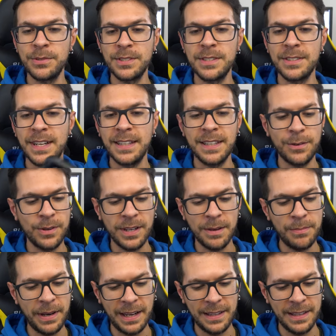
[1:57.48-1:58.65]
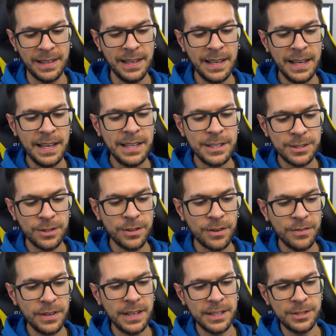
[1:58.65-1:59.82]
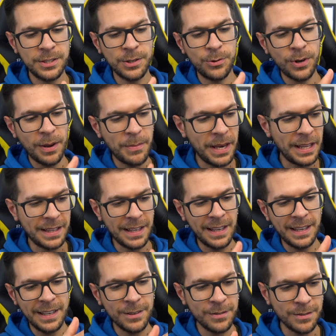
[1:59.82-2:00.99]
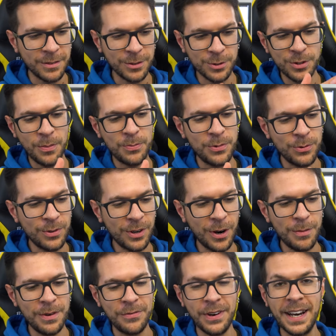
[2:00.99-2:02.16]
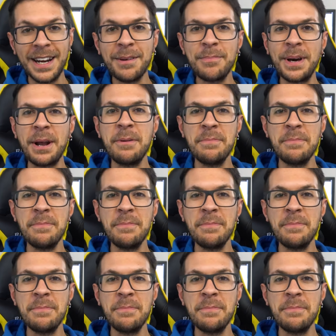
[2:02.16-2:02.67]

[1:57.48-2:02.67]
posizionate da qualche parte si rovina sicuramente io non so più come fare per,